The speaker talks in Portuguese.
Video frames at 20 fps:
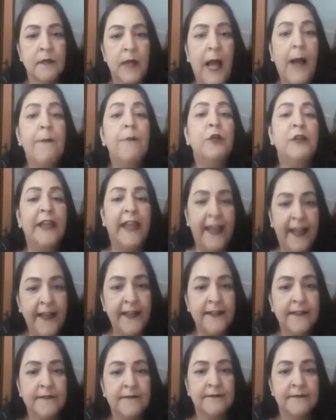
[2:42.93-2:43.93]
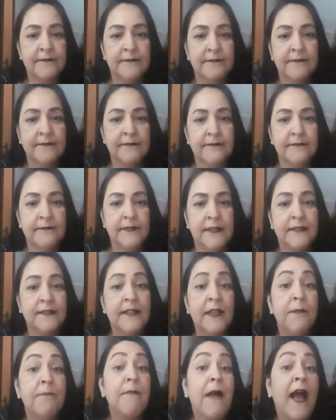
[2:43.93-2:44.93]
A mulher
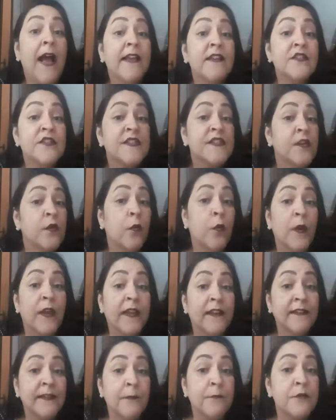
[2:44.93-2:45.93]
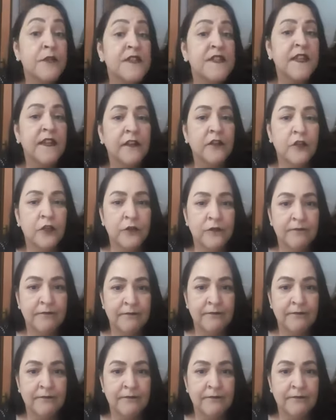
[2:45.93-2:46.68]
tem mais de 50%